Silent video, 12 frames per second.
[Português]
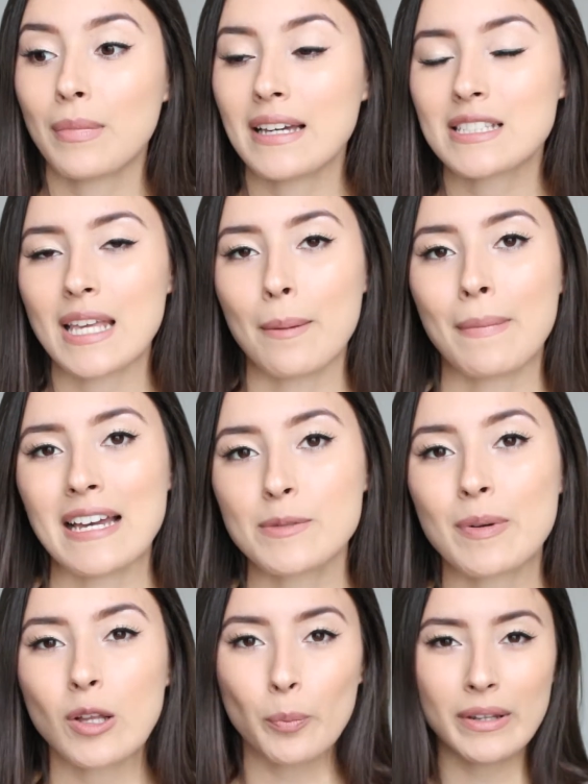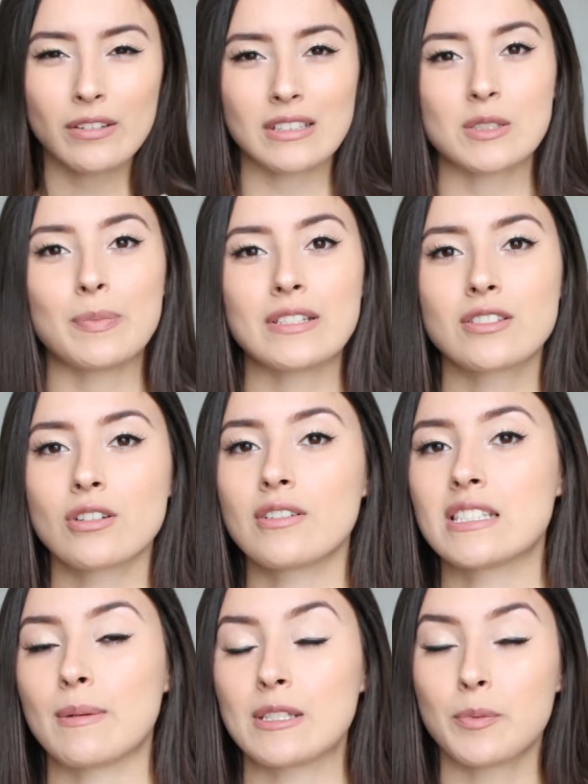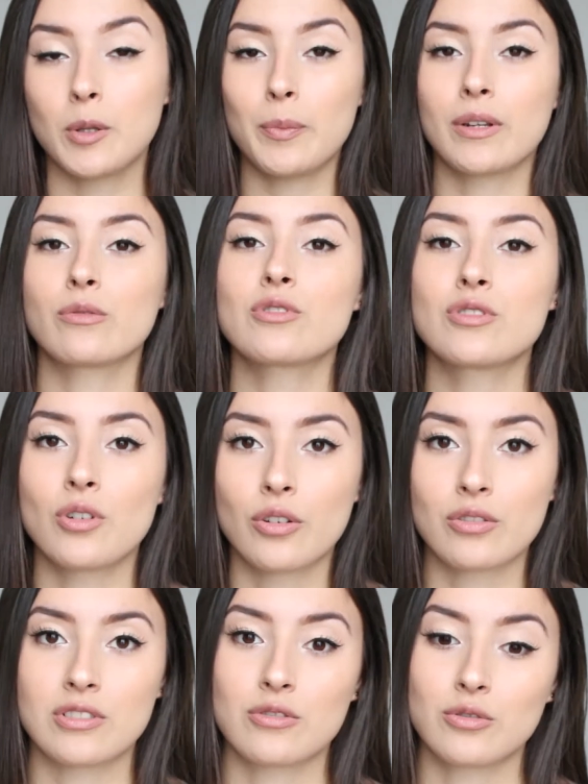mas é mais pela opinião das pessoas, é mais pela opinião dos outros.